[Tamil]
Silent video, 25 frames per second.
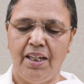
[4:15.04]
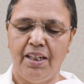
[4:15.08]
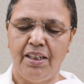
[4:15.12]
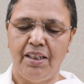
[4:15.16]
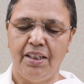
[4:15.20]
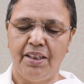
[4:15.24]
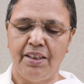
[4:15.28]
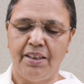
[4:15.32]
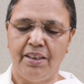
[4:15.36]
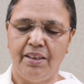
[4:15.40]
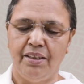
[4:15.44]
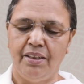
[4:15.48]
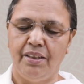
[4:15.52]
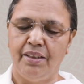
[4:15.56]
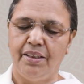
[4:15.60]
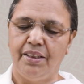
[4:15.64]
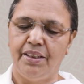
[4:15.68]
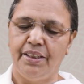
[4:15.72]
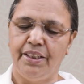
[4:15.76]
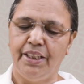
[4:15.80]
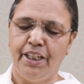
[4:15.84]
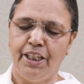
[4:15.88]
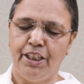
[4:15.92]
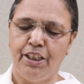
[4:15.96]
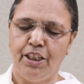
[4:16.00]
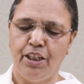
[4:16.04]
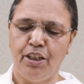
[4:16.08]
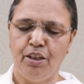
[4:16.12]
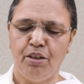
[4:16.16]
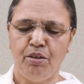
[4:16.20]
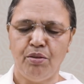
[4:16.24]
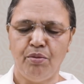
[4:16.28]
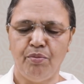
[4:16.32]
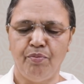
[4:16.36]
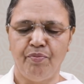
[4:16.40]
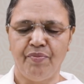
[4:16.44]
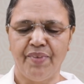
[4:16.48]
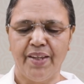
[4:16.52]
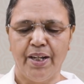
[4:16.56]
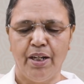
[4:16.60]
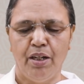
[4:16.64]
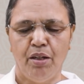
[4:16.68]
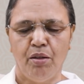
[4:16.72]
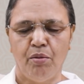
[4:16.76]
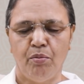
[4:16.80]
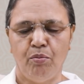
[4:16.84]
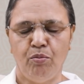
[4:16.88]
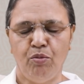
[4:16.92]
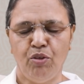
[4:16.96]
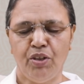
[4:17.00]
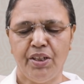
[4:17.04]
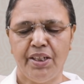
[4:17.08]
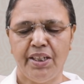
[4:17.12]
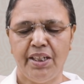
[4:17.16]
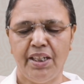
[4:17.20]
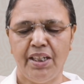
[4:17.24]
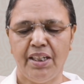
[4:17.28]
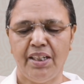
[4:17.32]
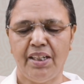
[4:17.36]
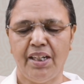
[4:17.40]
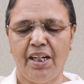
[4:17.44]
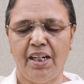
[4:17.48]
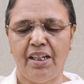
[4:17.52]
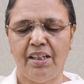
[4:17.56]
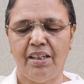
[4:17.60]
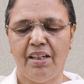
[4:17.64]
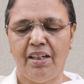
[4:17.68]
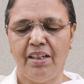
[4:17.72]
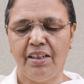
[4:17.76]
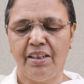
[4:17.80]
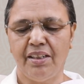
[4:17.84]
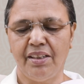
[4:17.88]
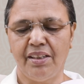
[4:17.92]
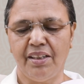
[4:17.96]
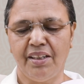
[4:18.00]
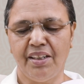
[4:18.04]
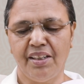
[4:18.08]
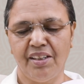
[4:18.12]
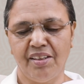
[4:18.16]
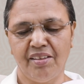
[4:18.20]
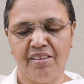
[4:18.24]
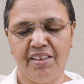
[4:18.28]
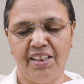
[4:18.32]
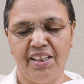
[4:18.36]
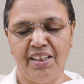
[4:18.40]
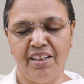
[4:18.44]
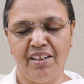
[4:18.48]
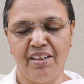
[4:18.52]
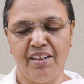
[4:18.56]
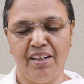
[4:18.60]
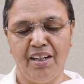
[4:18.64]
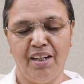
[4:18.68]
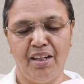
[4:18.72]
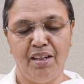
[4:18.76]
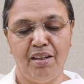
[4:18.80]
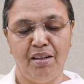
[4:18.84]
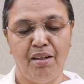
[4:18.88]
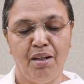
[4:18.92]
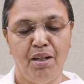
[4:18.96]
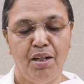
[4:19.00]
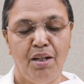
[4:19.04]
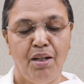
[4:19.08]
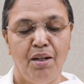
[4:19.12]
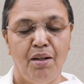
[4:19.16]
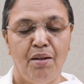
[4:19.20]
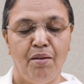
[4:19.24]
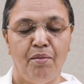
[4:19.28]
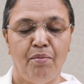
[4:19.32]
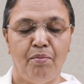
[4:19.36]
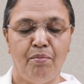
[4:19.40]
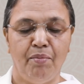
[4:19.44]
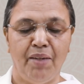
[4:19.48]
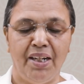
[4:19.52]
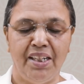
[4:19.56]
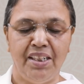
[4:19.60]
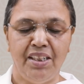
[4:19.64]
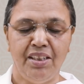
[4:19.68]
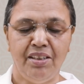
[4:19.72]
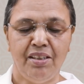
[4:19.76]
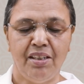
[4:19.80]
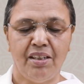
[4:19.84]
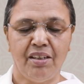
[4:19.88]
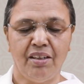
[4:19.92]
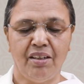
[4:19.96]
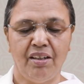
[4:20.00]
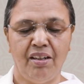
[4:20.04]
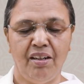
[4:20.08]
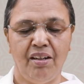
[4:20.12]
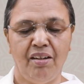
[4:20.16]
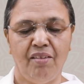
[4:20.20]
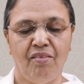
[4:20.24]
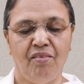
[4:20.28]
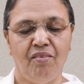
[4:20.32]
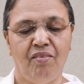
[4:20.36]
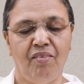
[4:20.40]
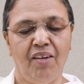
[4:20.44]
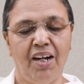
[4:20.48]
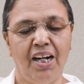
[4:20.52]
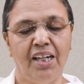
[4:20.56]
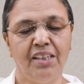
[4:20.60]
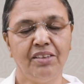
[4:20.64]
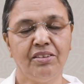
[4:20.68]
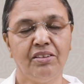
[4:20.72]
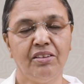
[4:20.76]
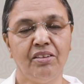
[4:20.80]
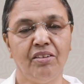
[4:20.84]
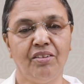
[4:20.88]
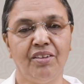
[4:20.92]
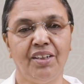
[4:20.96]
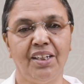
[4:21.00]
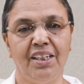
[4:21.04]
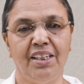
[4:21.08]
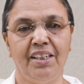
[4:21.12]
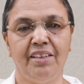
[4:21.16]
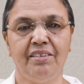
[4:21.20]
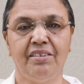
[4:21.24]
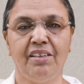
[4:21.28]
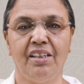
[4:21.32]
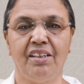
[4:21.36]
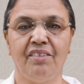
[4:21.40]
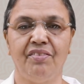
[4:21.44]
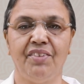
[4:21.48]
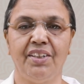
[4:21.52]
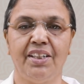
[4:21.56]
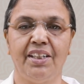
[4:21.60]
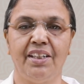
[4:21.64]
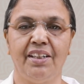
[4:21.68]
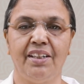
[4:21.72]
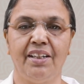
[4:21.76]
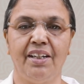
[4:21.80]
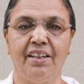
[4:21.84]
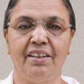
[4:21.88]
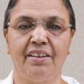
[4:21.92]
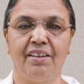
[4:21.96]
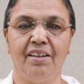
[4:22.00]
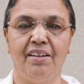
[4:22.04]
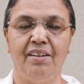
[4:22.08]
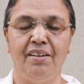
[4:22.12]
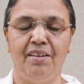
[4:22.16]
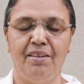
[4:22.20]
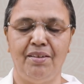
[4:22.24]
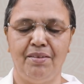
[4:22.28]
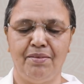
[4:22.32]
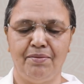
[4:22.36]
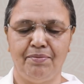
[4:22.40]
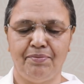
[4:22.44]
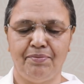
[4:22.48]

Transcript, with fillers: அல்லது ஏதேனும் முக்கிய நாளாக இருக்கிறது என்றால் மனிதர்கள் வாழ்த்துக்களை தெரிவிக்கிறார்கள்